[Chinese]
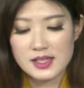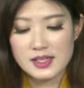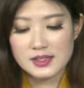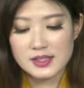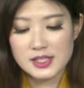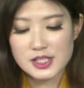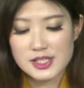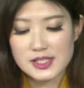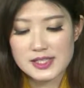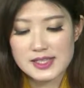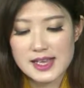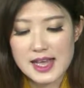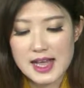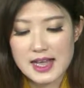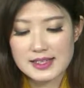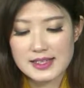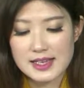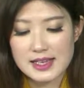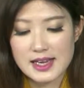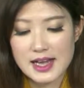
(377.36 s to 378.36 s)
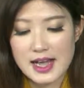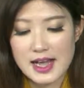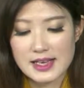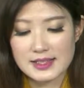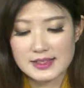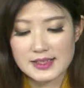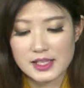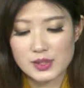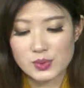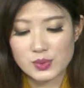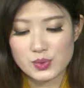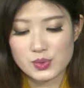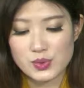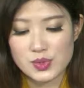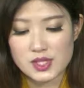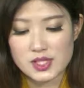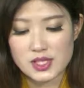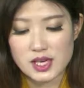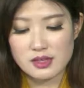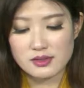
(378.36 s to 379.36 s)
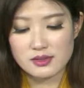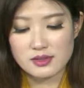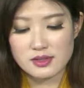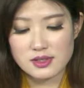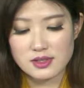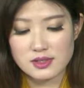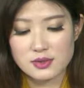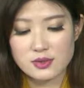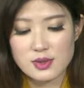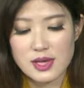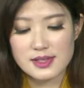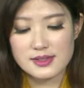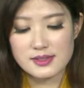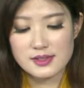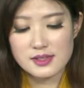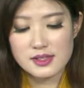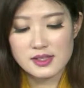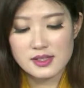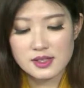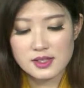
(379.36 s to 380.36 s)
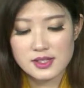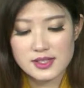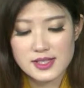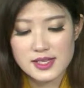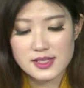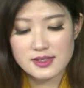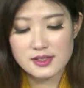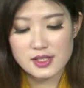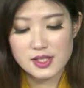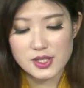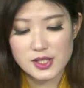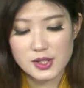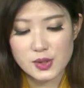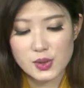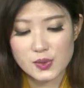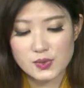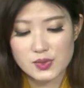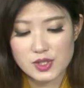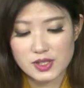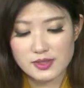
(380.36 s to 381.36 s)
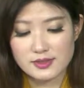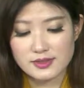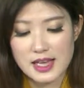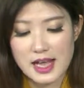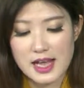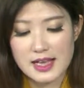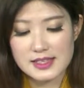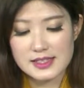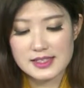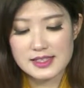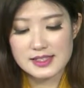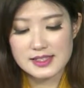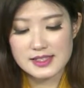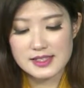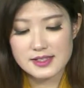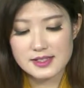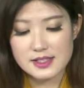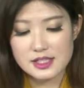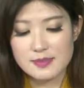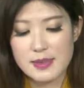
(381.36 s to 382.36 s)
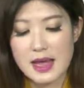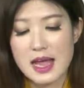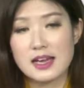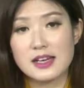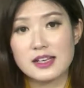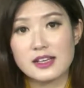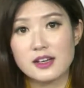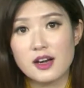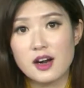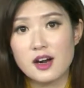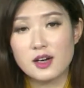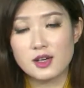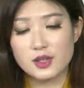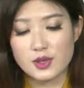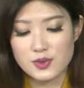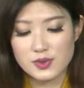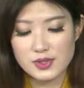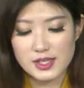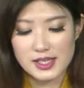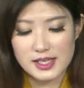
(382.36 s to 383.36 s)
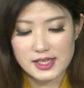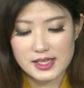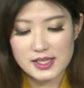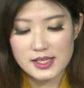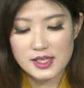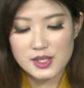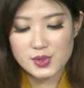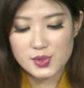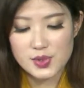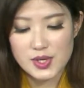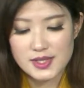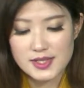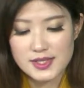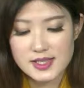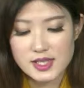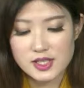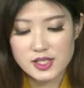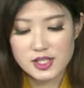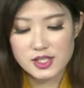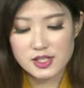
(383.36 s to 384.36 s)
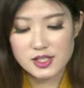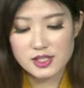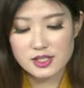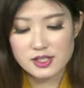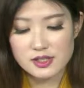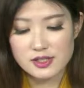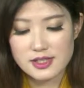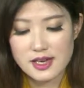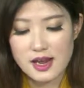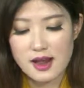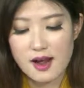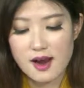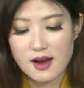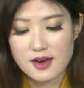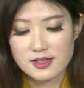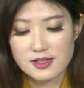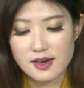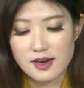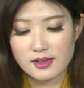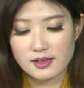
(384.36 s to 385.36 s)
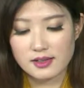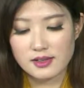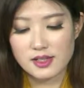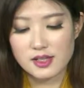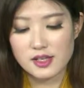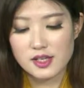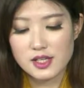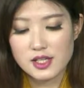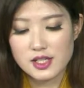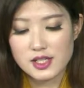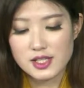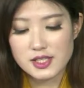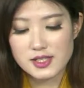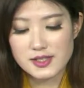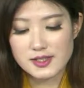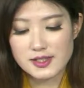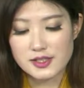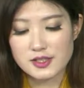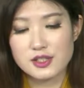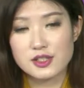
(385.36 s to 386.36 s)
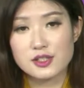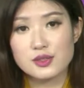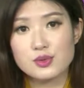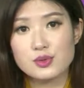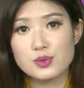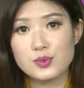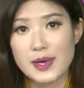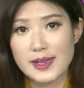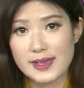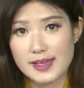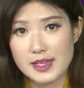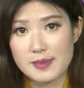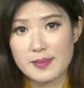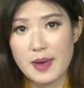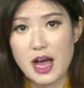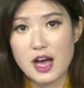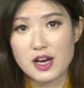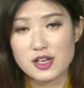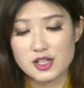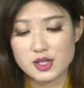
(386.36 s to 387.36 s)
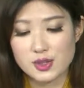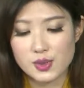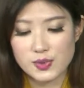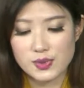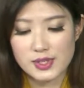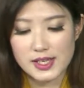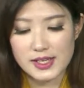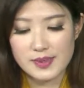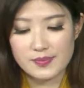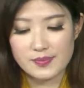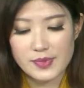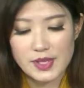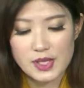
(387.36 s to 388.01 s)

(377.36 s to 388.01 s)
尼日利亚沿海铁路全长折算线一共长达一千四百零二公里，全线设车站二十二个，设计时速为一百二十公里。